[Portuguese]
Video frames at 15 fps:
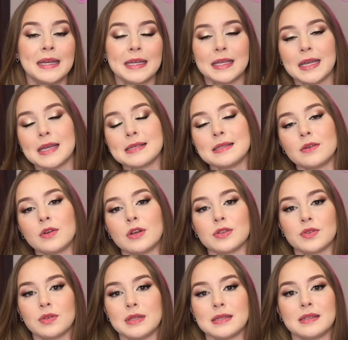E esse é o
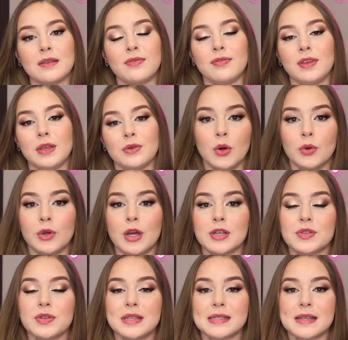nosso desafio. O
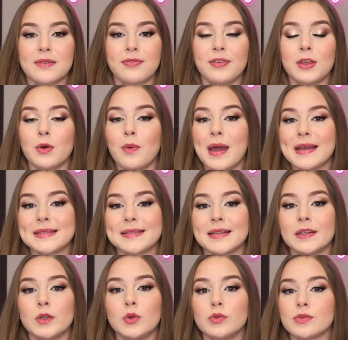nosso desafio é
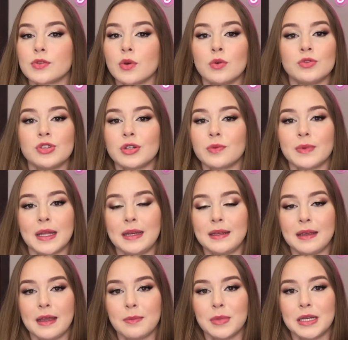ser luz onde não tem
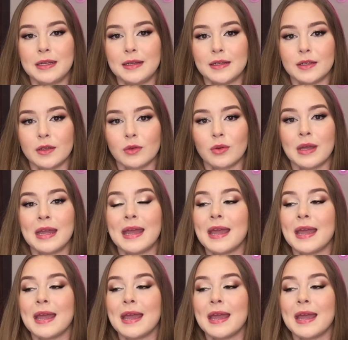ninguém brilhando,